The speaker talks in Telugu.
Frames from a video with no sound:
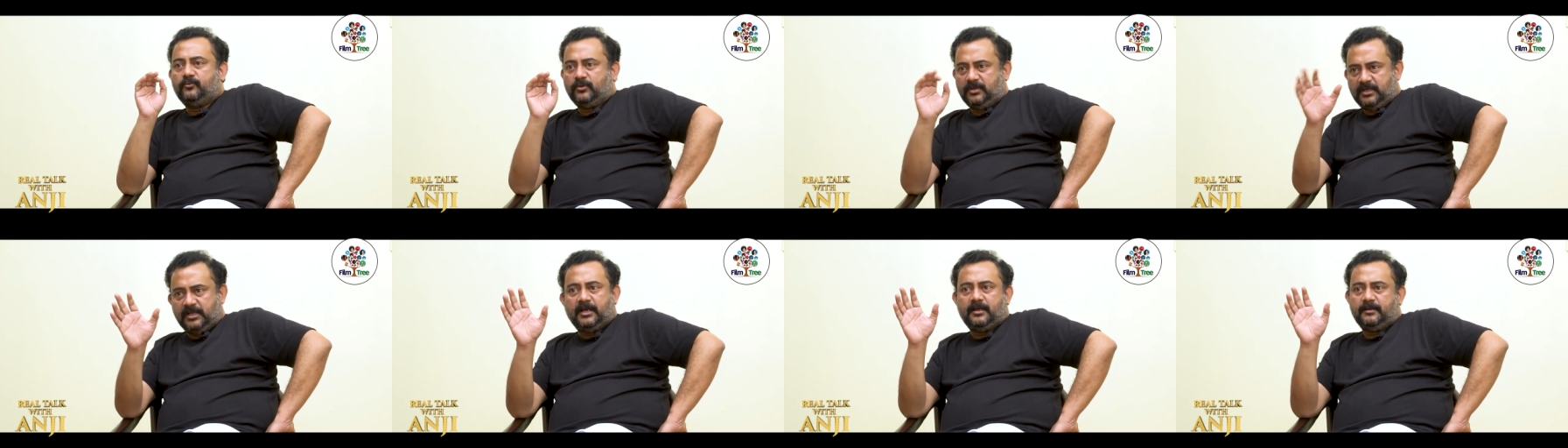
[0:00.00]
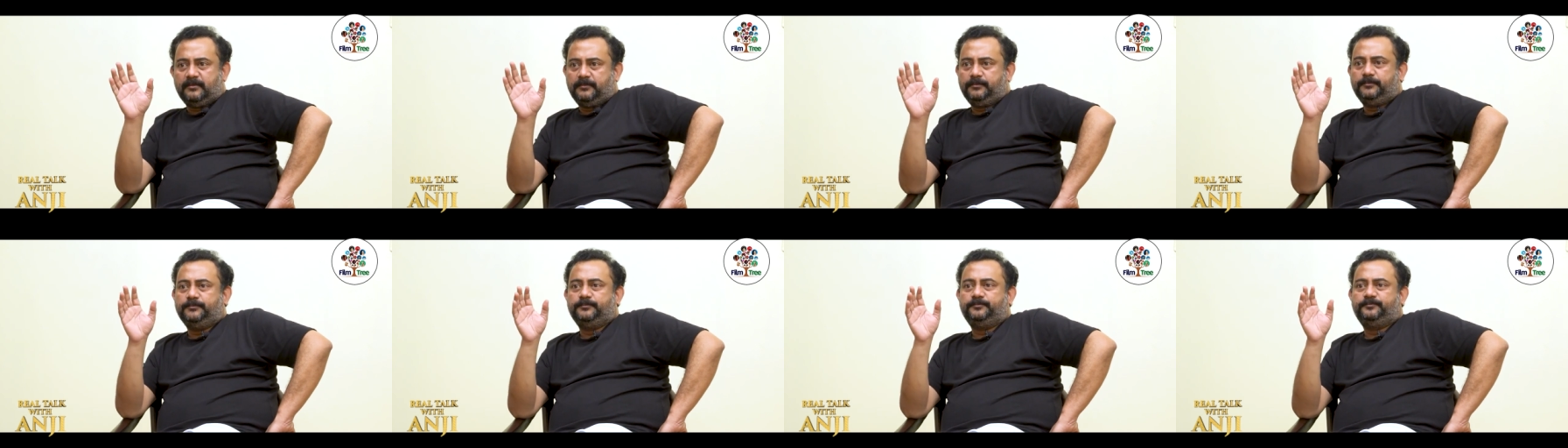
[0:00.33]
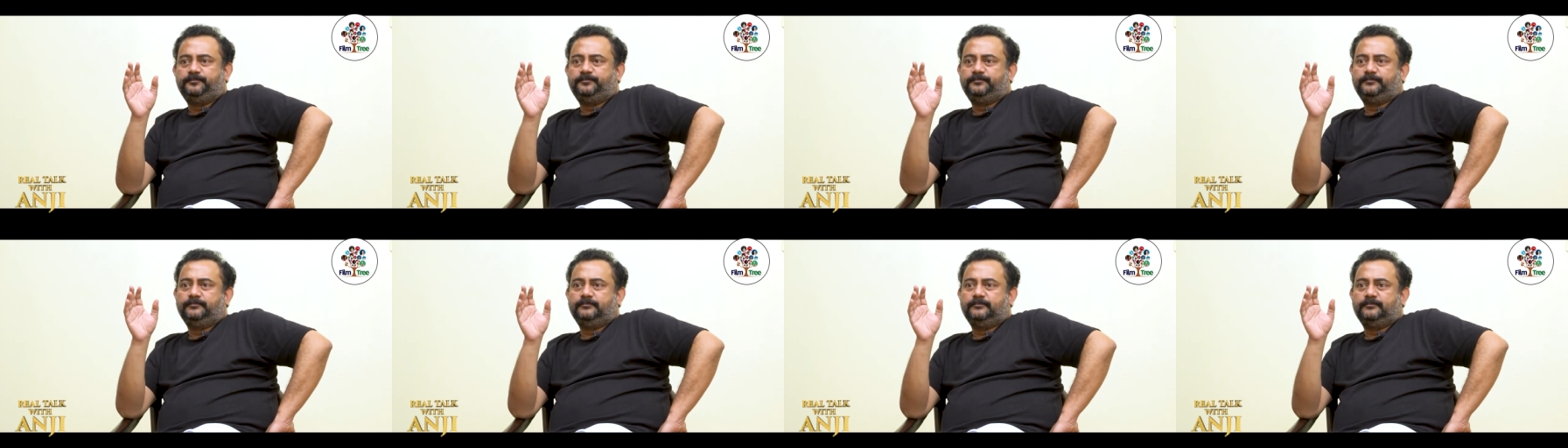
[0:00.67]
ఉంటా
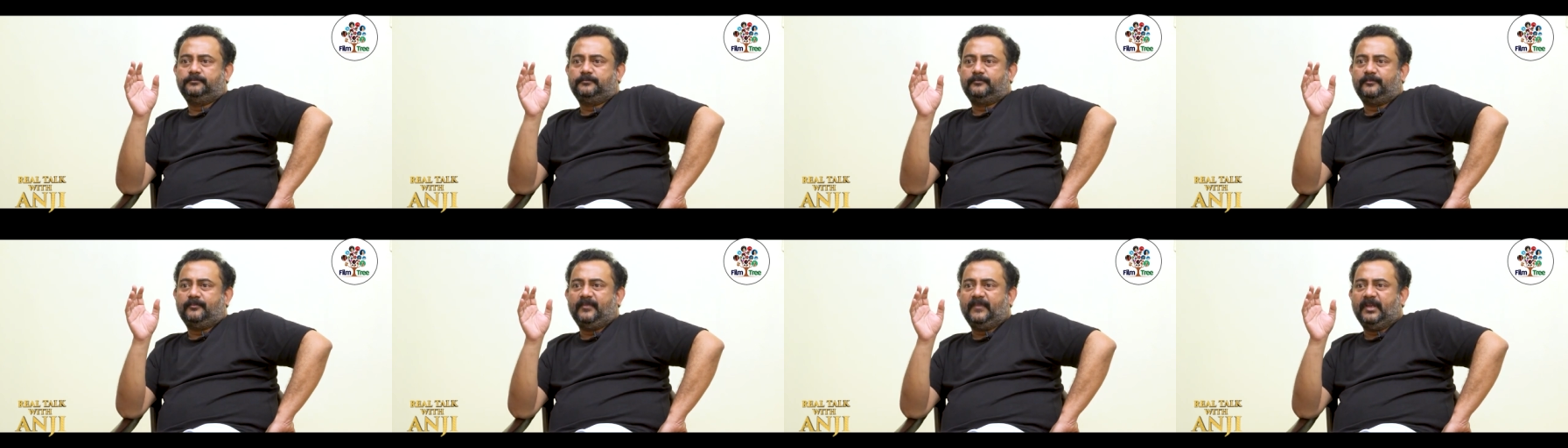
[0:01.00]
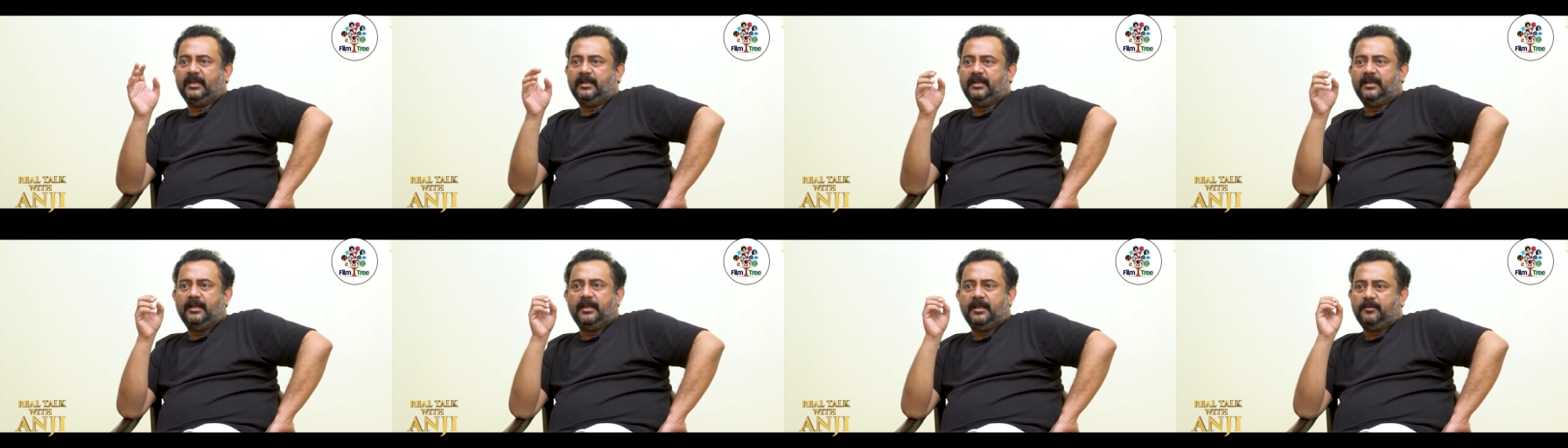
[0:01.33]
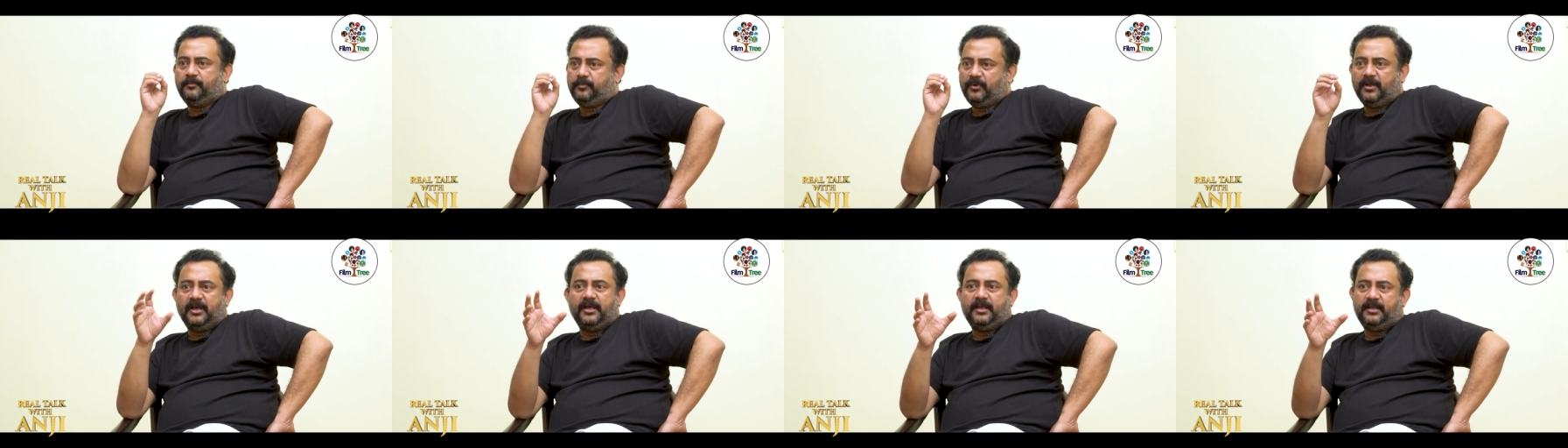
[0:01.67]
నేను
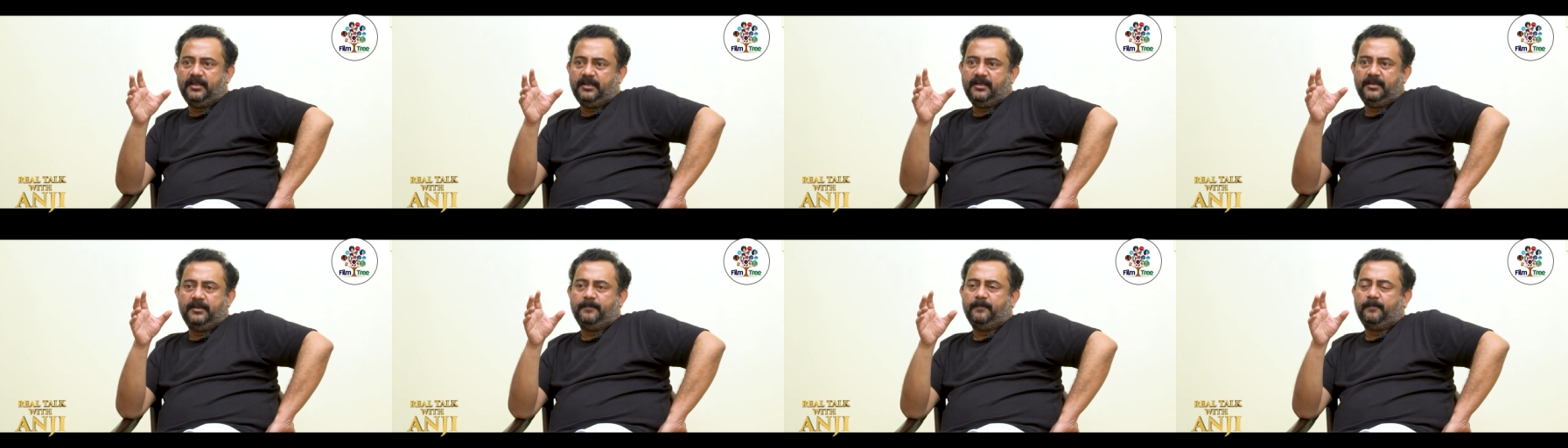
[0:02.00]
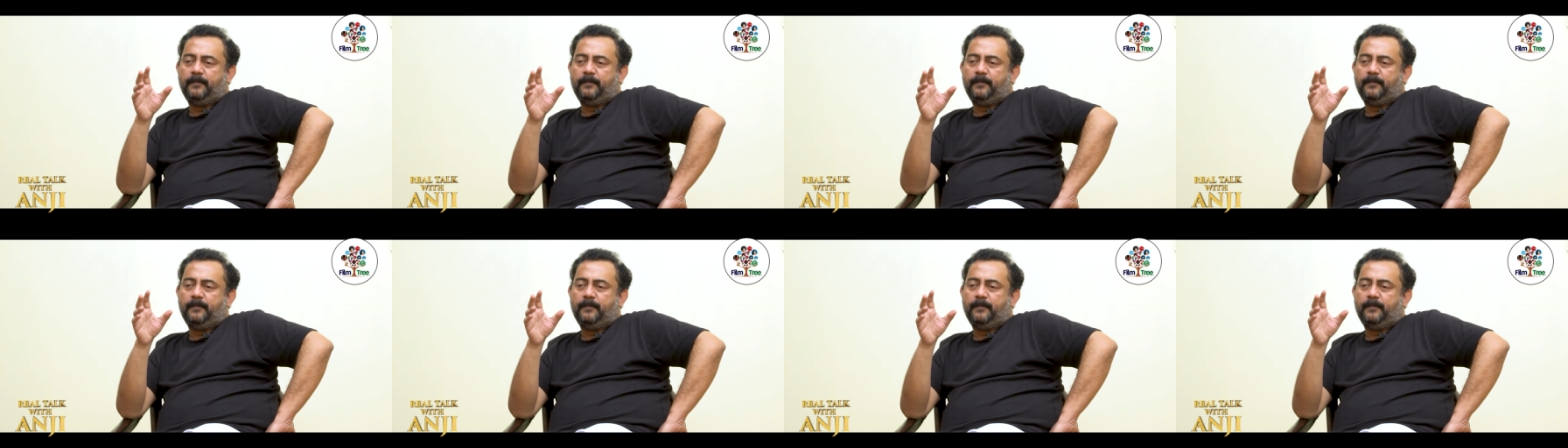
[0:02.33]
ఎంప్లాయీని